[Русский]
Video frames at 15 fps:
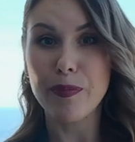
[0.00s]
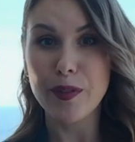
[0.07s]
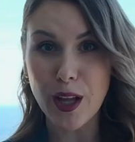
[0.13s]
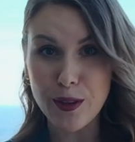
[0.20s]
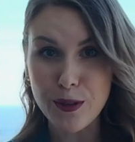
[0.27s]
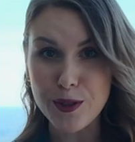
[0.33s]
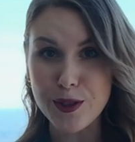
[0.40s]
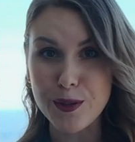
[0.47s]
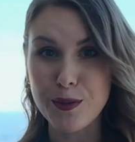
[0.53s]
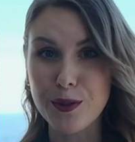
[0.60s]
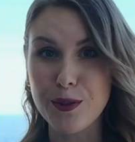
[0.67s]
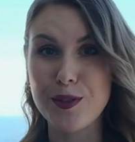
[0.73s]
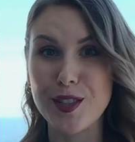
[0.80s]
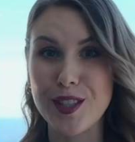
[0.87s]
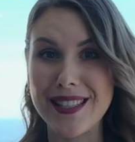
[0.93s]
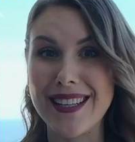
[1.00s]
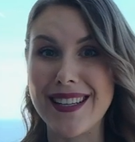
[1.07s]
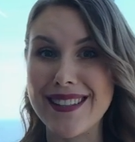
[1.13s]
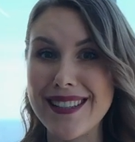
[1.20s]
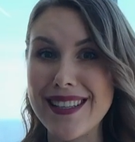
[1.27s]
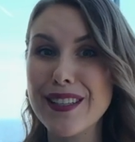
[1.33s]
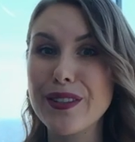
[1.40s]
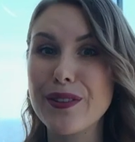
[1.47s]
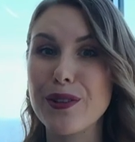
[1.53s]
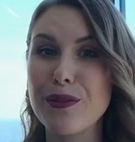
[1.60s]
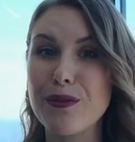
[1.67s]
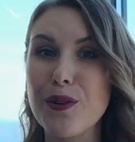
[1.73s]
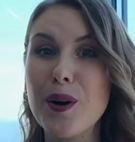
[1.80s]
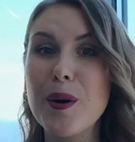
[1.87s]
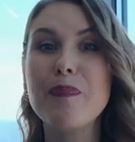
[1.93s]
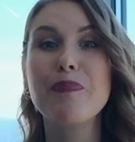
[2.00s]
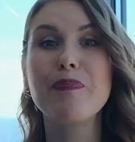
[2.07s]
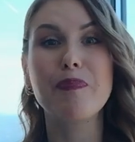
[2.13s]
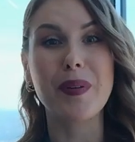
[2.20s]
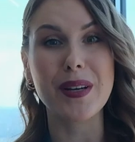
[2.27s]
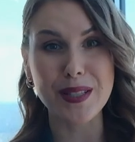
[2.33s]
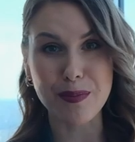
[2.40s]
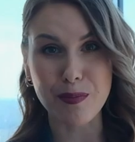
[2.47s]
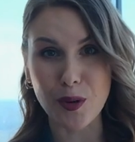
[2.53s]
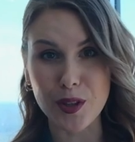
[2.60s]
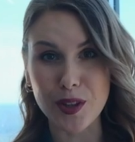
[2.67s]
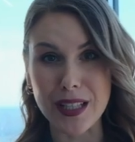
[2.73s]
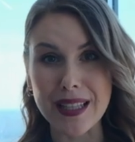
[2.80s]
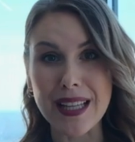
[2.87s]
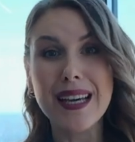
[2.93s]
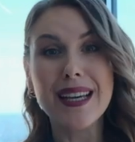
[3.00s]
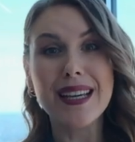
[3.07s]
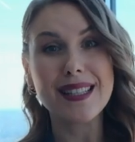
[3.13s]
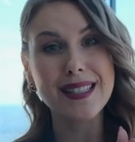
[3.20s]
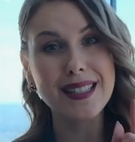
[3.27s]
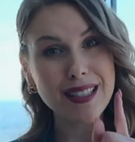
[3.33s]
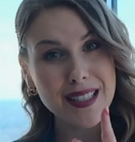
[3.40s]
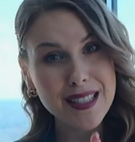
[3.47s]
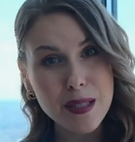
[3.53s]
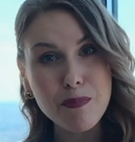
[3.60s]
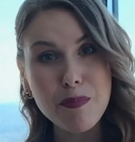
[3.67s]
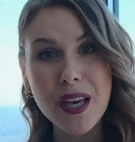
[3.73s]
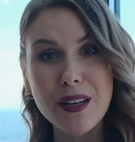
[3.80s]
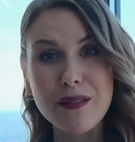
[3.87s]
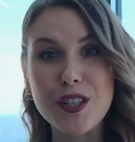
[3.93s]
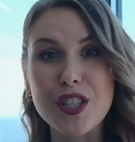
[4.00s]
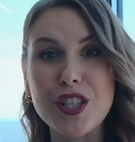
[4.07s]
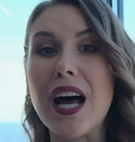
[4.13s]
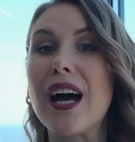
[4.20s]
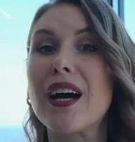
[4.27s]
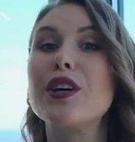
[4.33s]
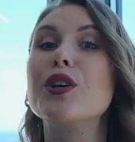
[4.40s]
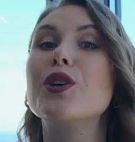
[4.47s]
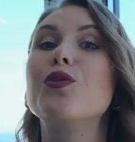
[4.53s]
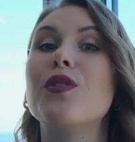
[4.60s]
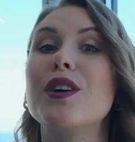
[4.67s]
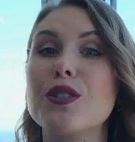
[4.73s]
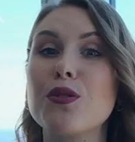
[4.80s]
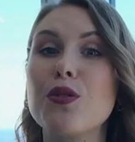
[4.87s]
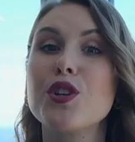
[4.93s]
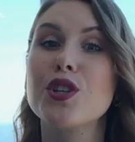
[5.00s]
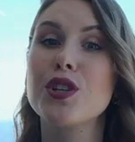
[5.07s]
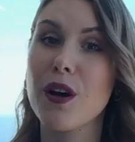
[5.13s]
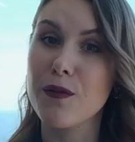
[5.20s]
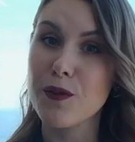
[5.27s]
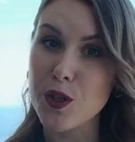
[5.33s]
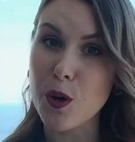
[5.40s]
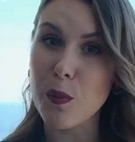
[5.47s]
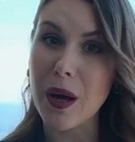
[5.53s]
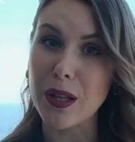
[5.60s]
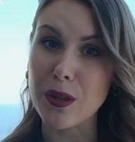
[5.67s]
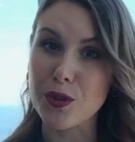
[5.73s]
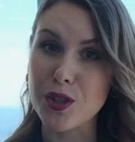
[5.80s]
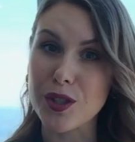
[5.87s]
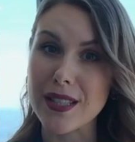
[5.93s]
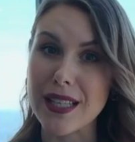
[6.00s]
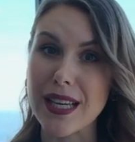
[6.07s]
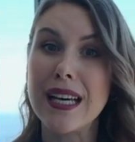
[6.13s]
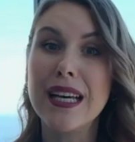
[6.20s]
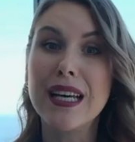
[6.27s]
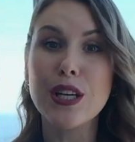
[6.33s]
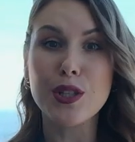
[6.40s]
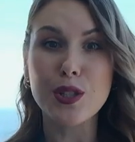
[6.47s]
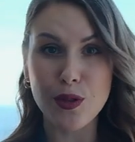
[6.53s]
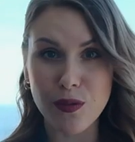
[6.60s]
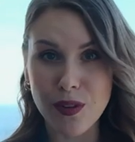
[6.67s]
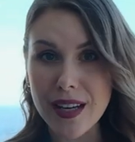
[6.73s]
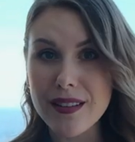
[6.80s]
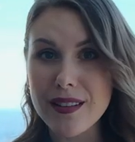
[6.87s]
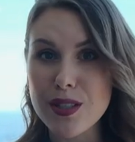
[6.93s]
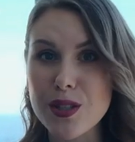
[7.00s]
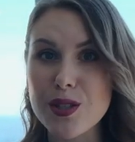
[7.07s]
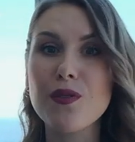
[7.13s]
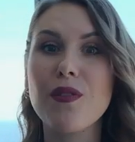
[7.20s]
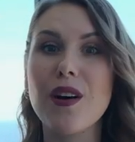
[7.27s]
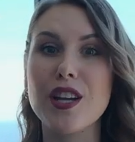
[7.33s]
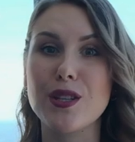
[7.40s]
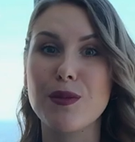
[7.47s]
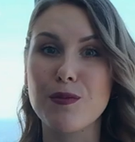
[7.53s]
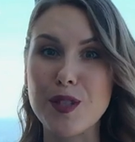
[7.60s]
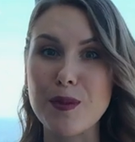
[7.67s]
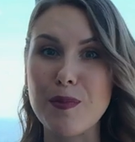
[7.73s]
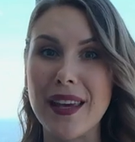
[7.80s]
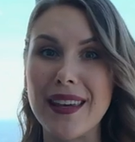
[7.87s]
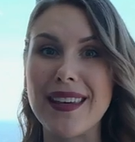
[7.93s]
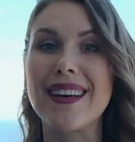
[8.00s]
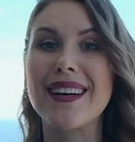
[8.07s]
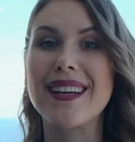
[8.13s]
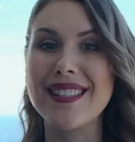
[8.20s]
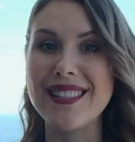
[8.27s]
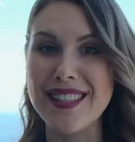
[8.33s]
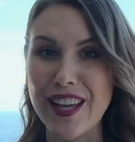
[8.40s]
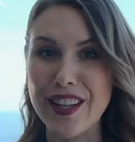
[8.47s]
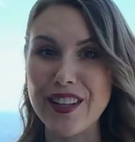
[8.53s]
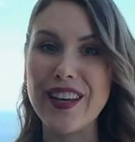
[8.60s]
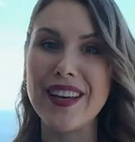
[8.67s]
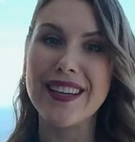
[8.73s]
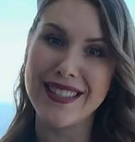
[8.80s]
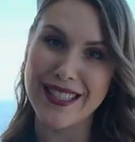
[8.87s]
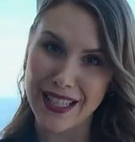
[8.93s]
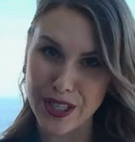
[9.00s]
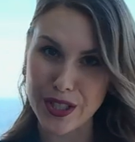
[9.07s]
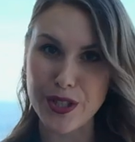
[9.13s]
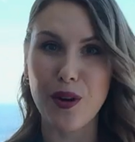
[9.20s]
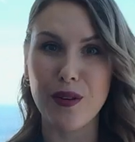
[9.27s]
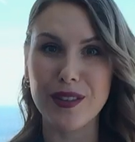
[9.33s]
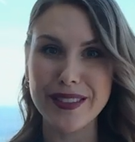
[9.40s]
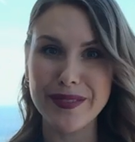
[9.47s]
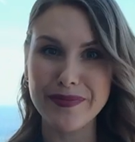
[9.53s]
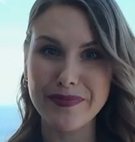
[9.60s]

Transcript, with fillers: Я тоже буду в числе тех, кто его посмотрит. Сделайте первый шаг, и у вас точно все получится. С уверенностью в вашем успехе. Ксения Телешова.